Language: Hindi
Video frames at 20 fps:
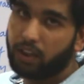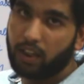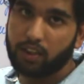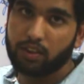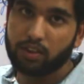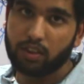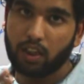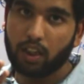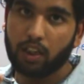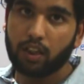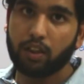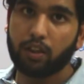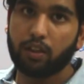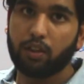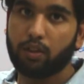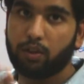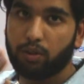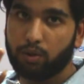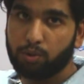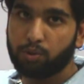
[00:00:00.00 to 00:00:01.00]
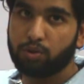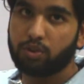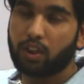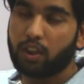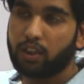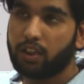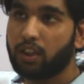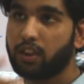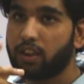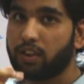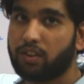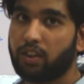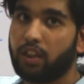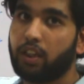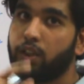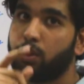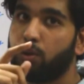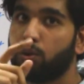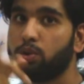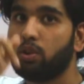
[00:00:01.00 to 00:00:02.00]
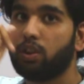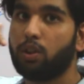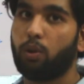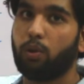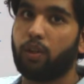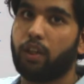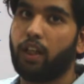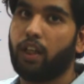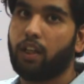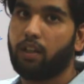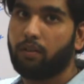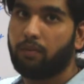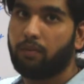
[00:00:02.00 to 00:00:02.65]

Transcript: टेंस का यूज़ करते हैं जैसे कि युद्ध हो गया